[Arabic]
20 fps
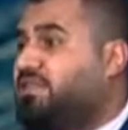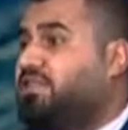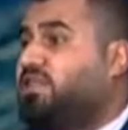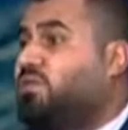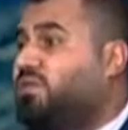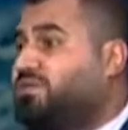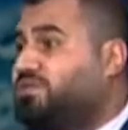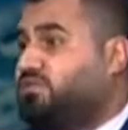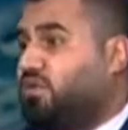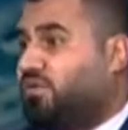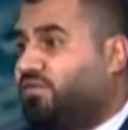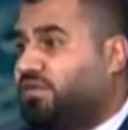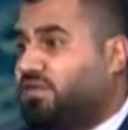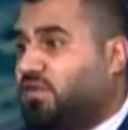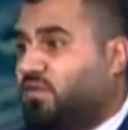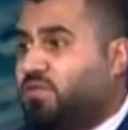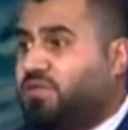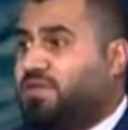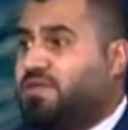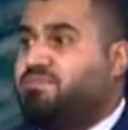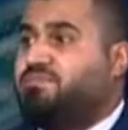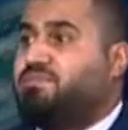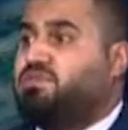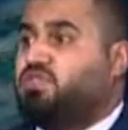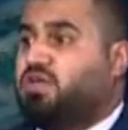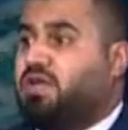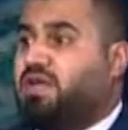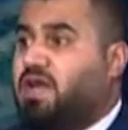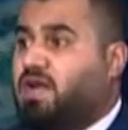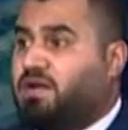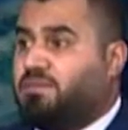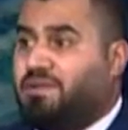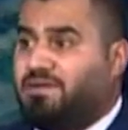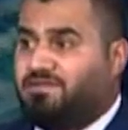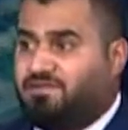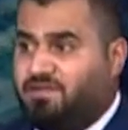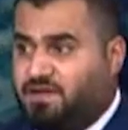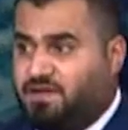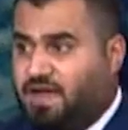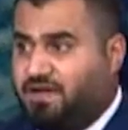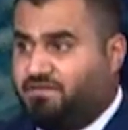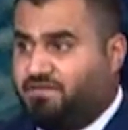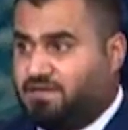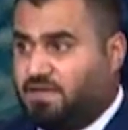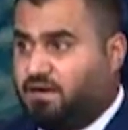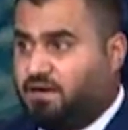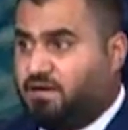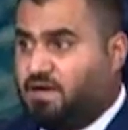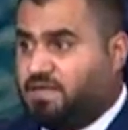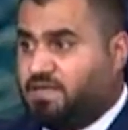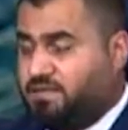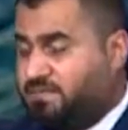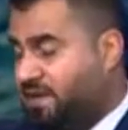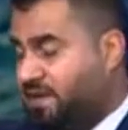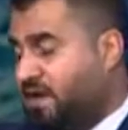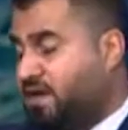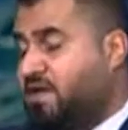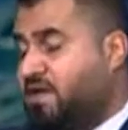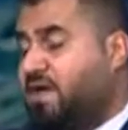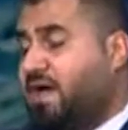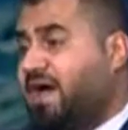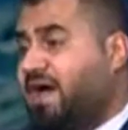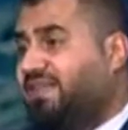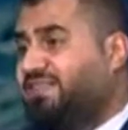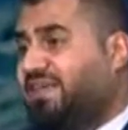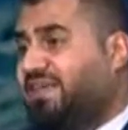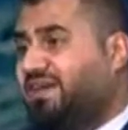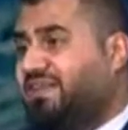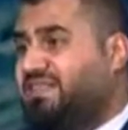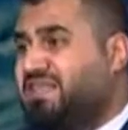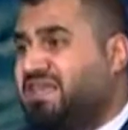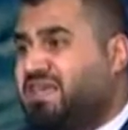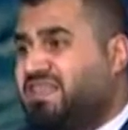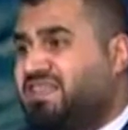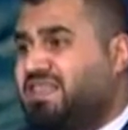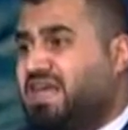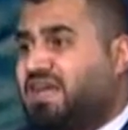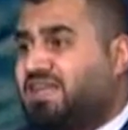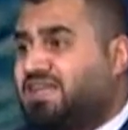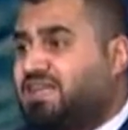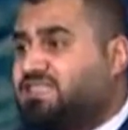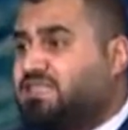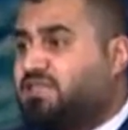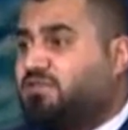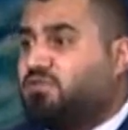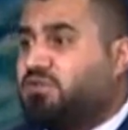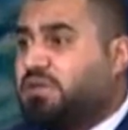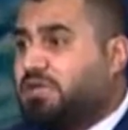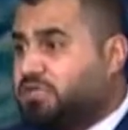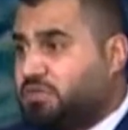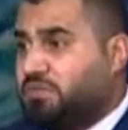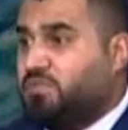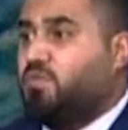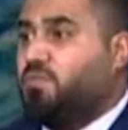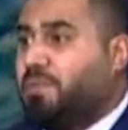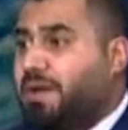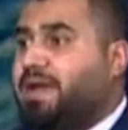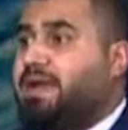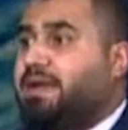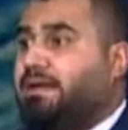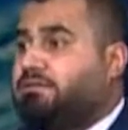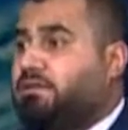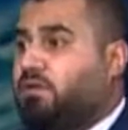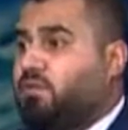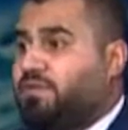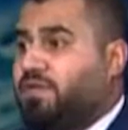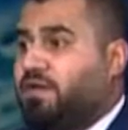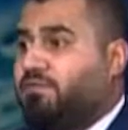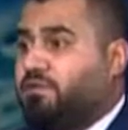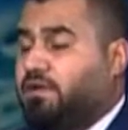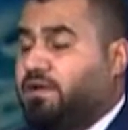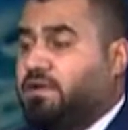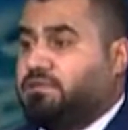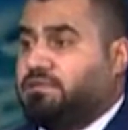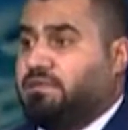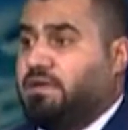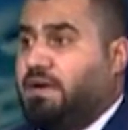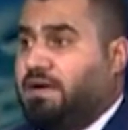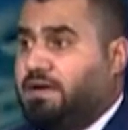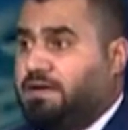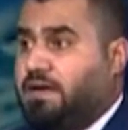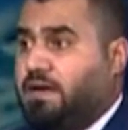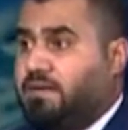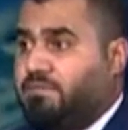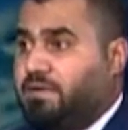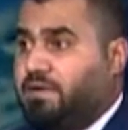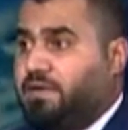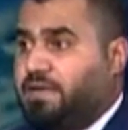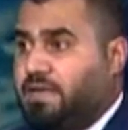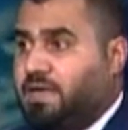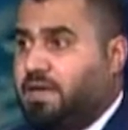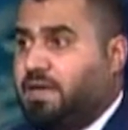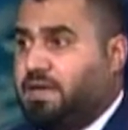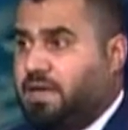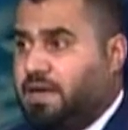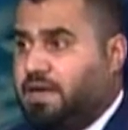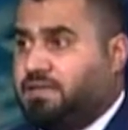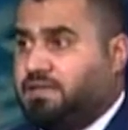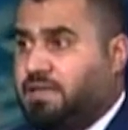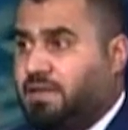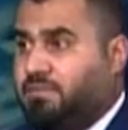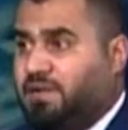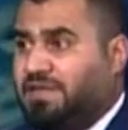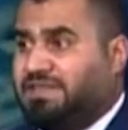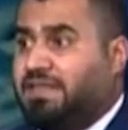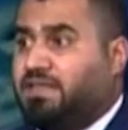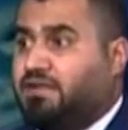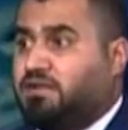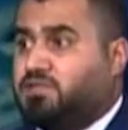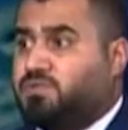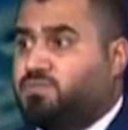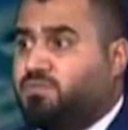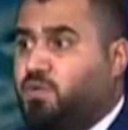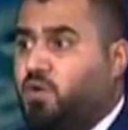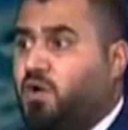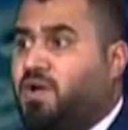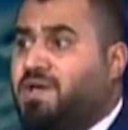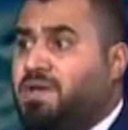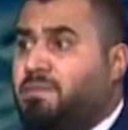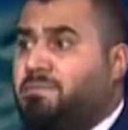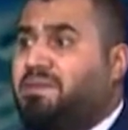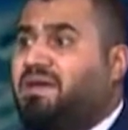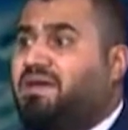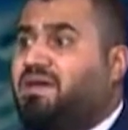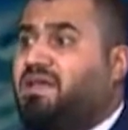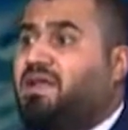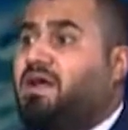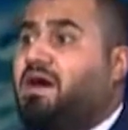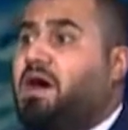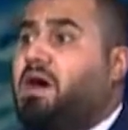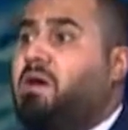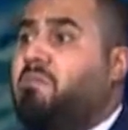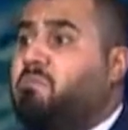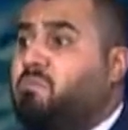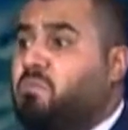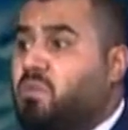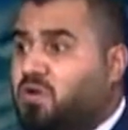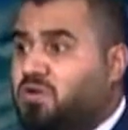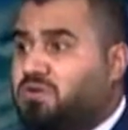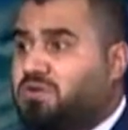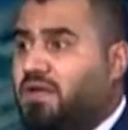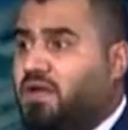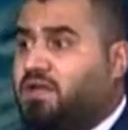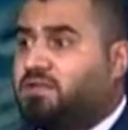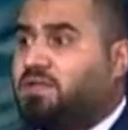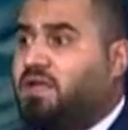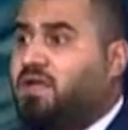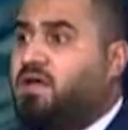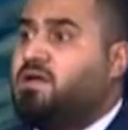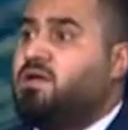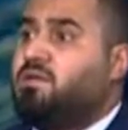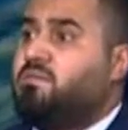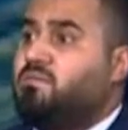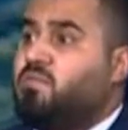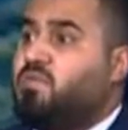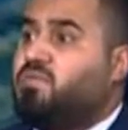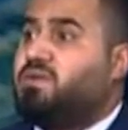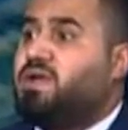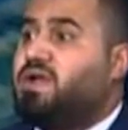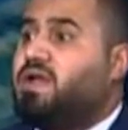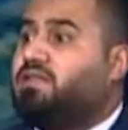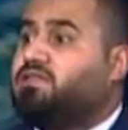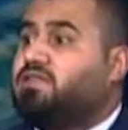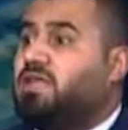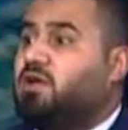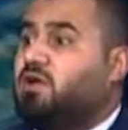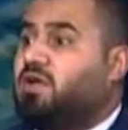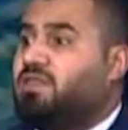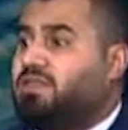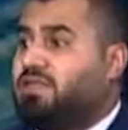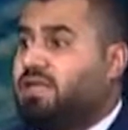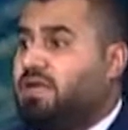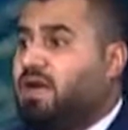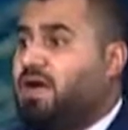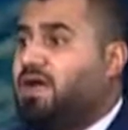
التوسع في التوظيف بشكل أكبر في الفترة القادمة أعتقد ذلك ستترجم بيانات الوظائف الغير زراعية الأمريكية خلال تعاملات هذا الأسبوع بقراءة مختلطة ممكن أن تؤثر